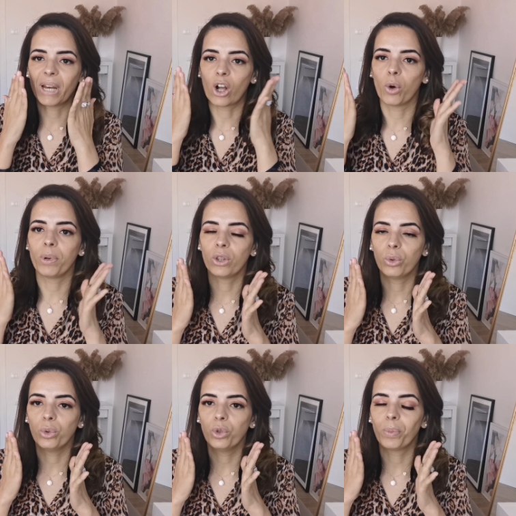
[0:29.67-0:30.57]
Pra cobrir
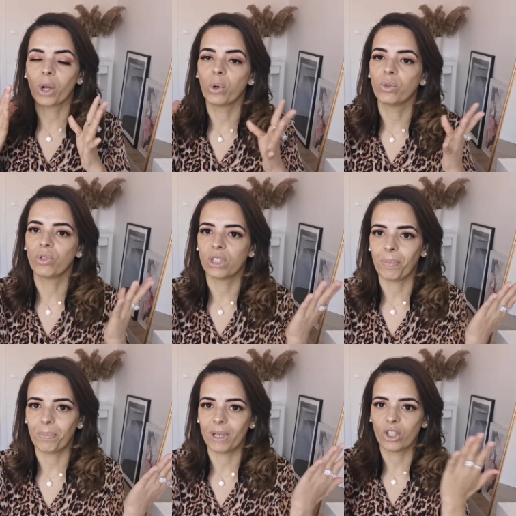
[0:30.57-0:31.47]
tudo, pra quando
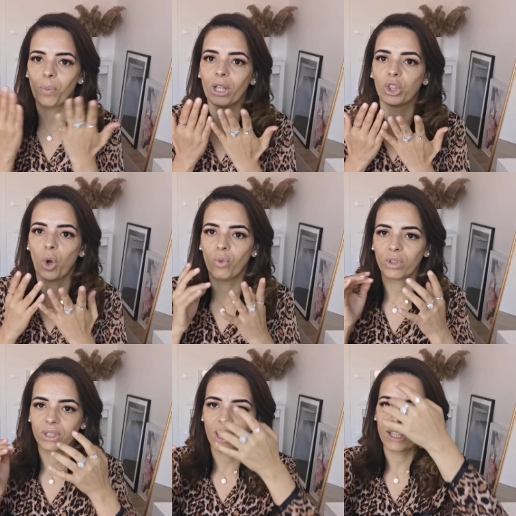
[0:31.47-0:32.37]
você passar o batom,
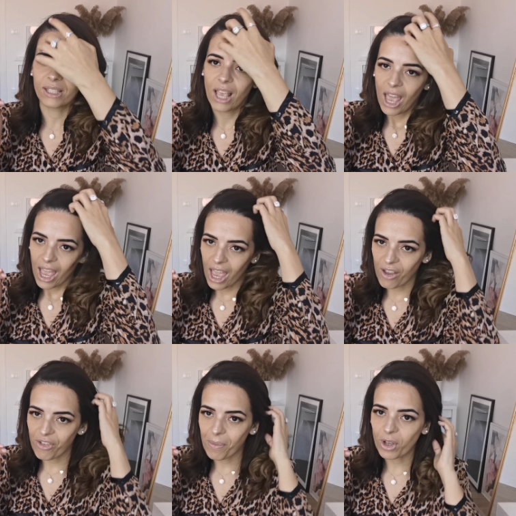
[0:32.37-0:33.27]
vocês
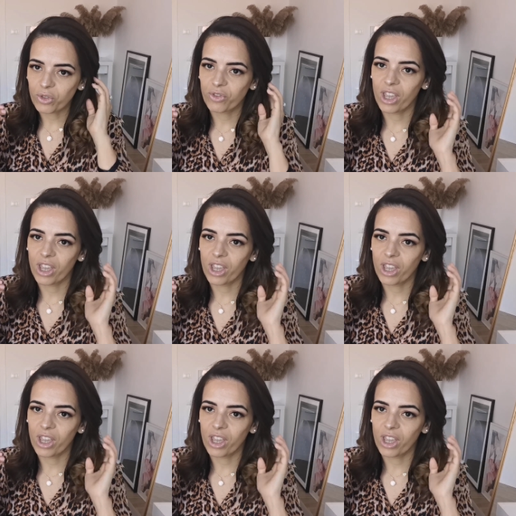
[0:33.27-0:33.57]
é, ver, mais,